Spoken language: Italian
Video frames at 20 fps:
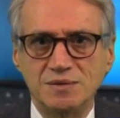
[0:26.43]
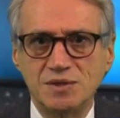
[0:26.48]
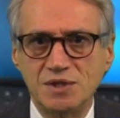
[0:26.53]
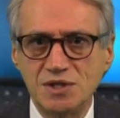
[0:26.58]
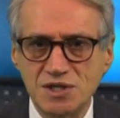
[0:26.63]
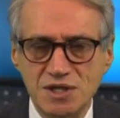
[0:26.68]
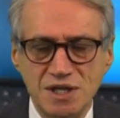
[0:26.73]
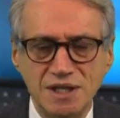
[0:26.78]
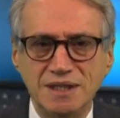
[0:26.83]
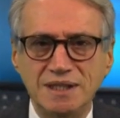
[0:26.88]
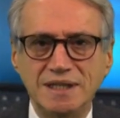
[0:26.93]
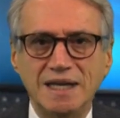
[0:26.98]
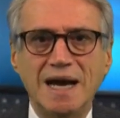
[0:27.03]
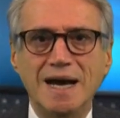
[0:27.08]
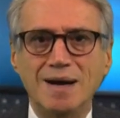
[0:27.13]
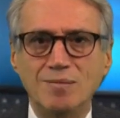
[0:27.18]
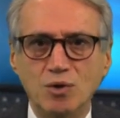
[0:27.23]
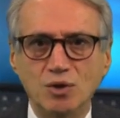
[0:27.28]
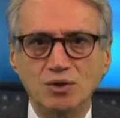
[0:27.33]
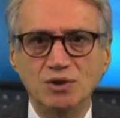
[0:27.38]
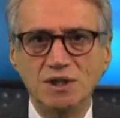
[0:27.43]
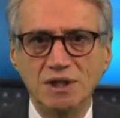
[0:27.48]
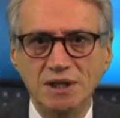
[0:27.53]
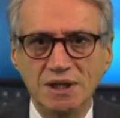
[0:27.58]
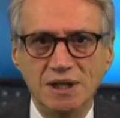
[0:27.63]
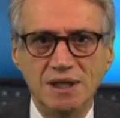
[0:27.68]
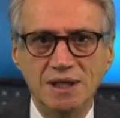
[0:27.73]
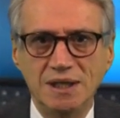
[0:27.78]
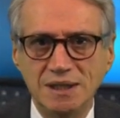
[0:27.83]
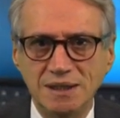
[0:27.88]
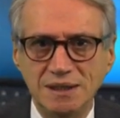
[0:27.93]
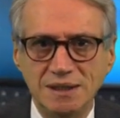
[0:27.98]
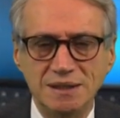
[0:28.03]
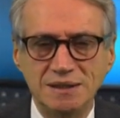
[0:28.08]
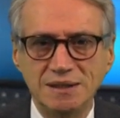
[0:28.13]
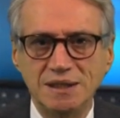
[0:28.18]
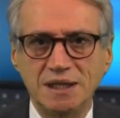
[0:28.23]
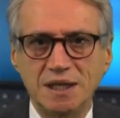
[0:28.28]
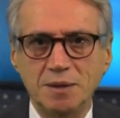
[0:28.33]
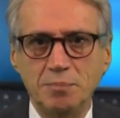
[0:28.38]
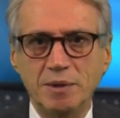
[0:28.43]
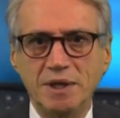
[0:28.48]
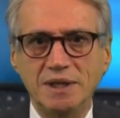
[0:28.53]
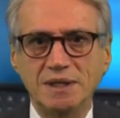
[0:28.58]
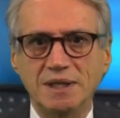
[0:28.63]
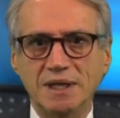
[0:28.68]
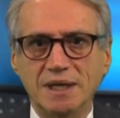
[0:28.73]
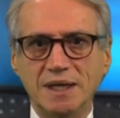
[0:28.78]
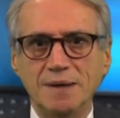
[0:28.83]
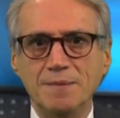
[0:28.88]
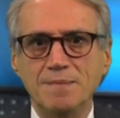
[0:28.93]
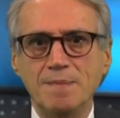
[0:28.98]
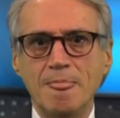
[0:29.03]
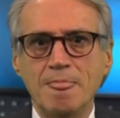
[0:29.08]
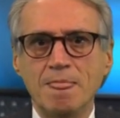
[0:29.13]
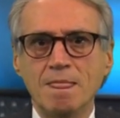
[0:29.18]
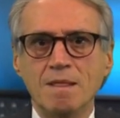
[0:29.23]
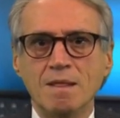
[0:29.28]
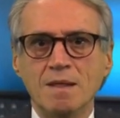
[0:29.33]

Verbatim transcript: ci sentiamo di, eh, di ripetere.